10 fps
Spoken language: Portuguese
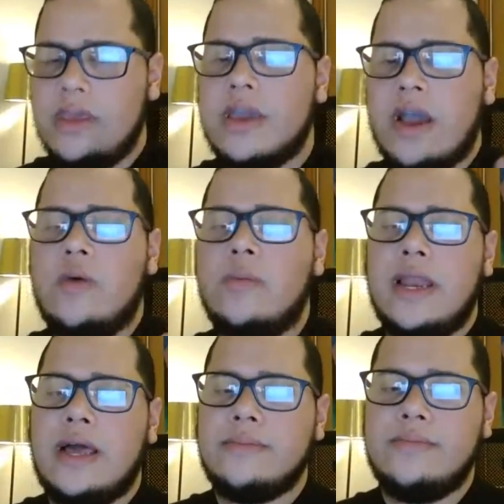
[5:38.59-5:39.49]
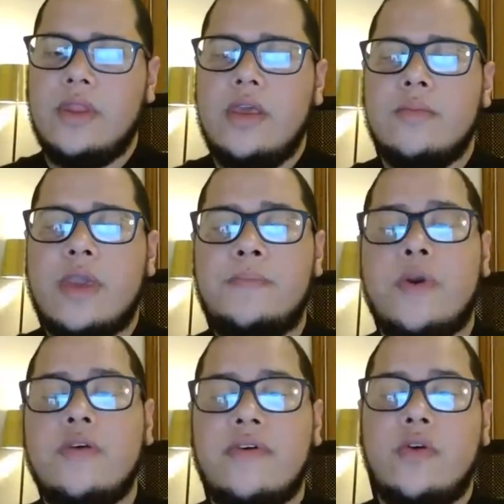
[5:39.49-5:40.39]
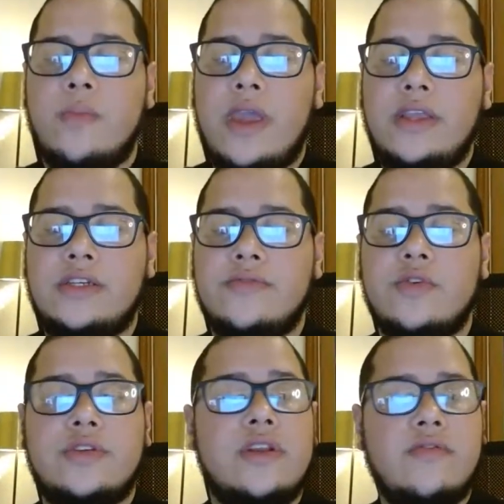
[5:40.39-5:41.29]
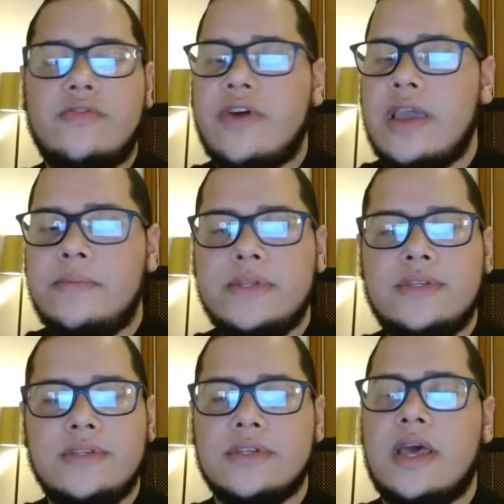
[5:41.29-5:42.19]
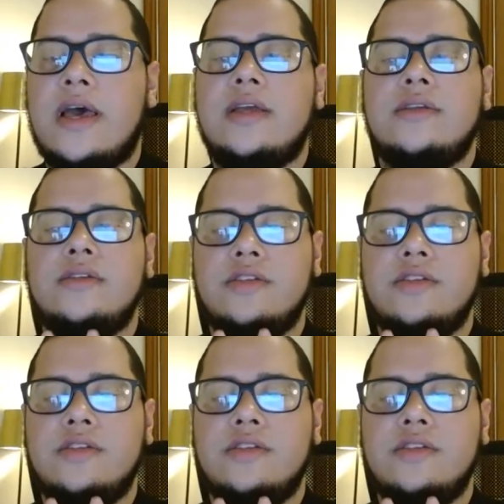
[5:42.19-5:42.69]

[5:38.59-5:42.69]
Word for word: calma lá, porque provavelmente você não vai precisar